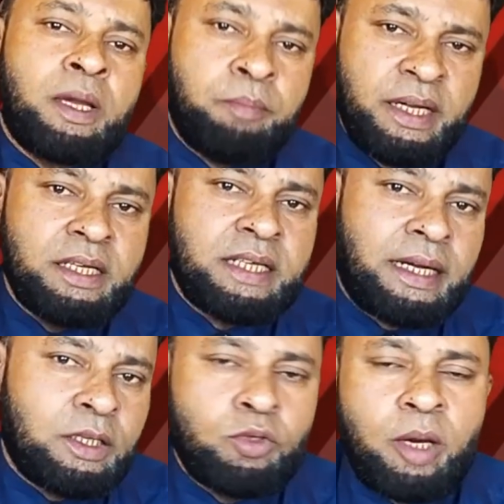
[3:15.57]
ব্রিটিশ
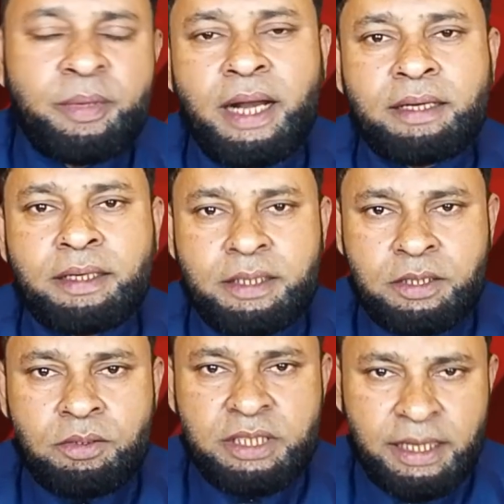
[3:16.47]
কারিকুলামের আন্ডারে
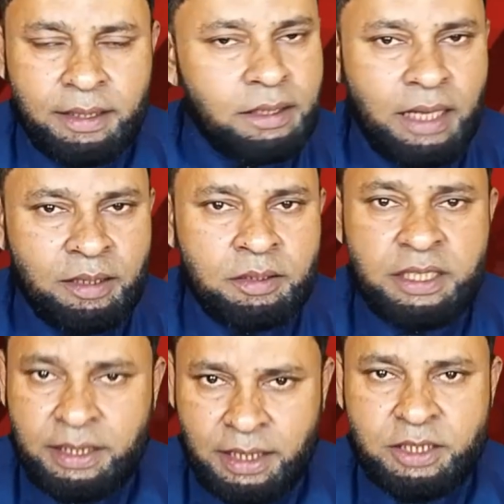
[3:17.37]
ছিল সেখানে তার
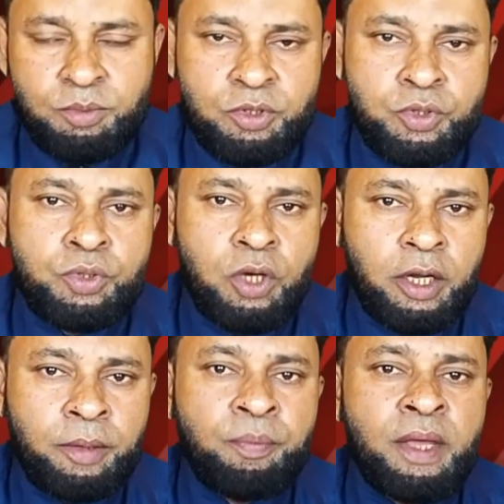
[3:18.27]
শিক্ষা জীবন শুরু
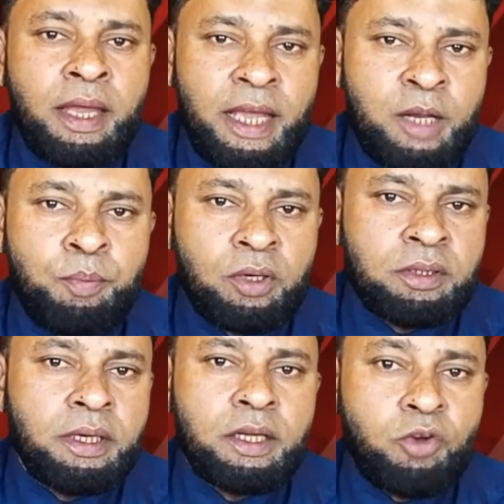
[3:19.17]
হয় এরপর
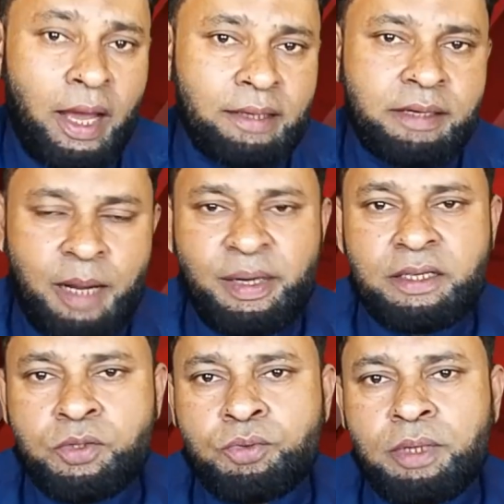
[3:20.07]
তিনি রয়্যাল গ্রামার
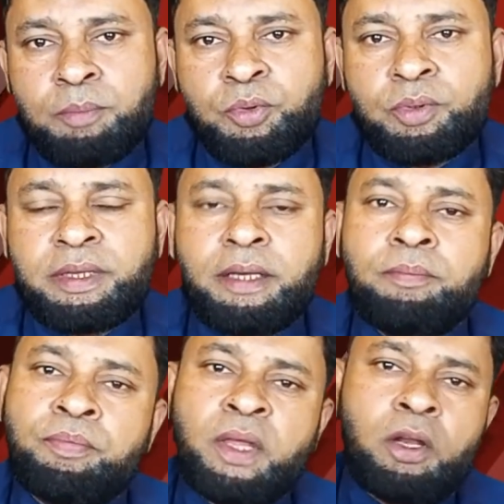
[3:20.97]
স্কুলে পড়তে
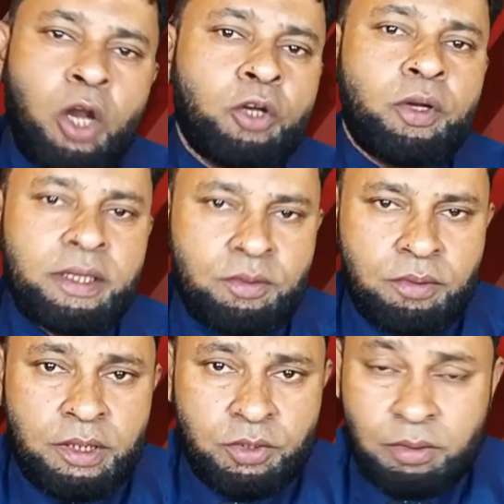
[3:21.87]
লন্ডনে
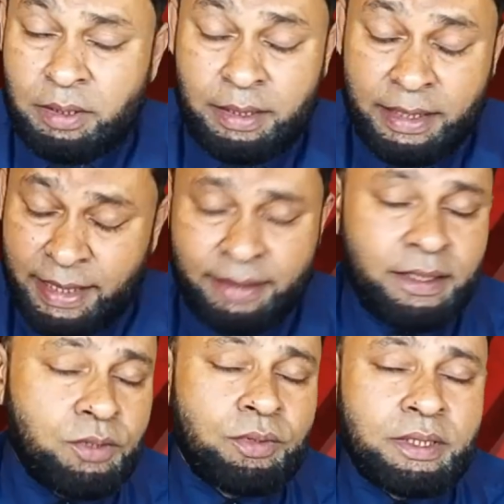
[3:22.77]
মানে,
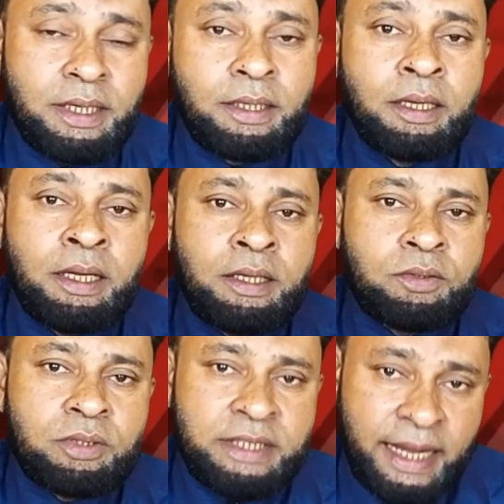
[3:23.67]
ইংল্যান্ডে চলে যান
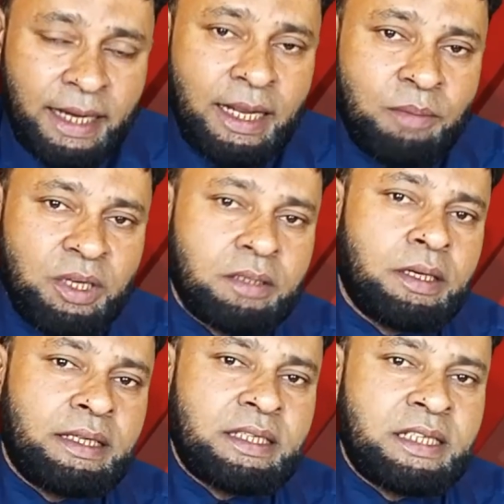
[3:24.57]
তো সেখানে আবার
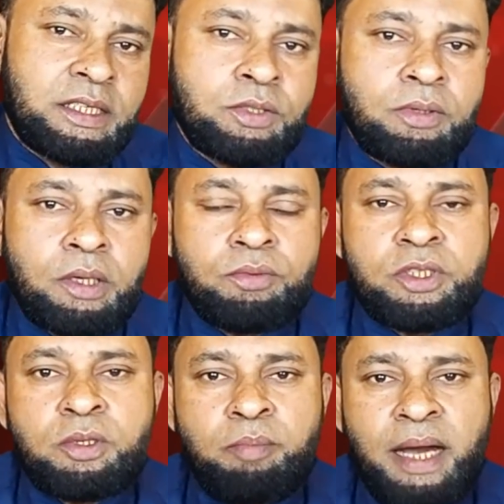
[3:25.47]
এটা শেষ করে
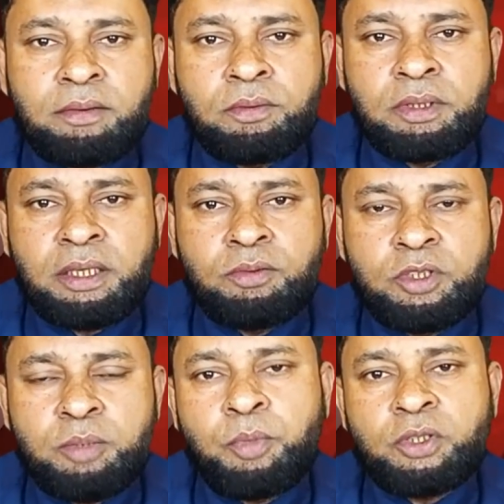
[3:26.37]
উনিশশো বাহাত্তর থেকে
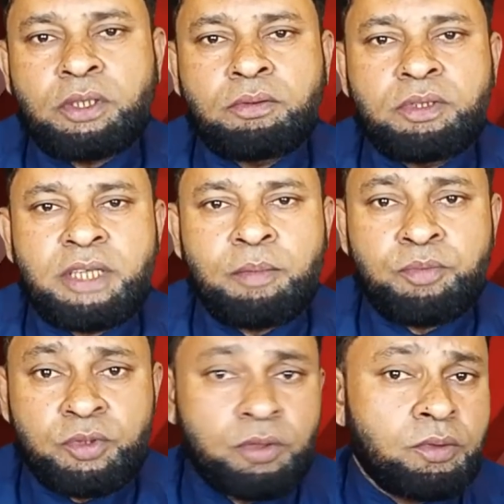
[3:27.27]
উনিশশো সাল
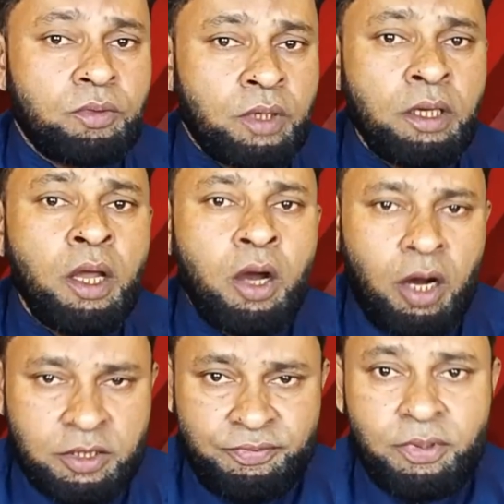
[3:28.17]
পর্যন্ত উনি
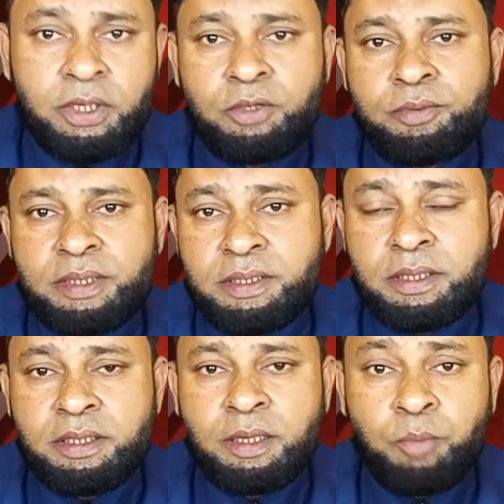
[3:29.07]
অক্সফোর্ড
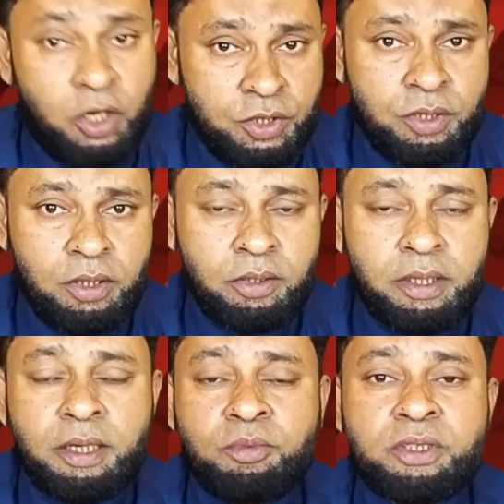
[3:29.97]
ইউনিভার্সিটিতে পড়াশোনা করেন
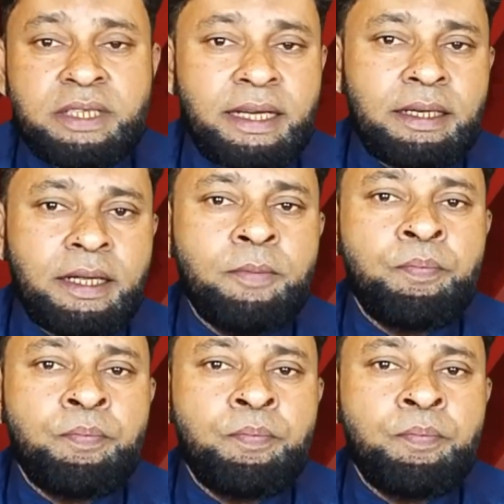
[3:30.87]
এবং সেখানে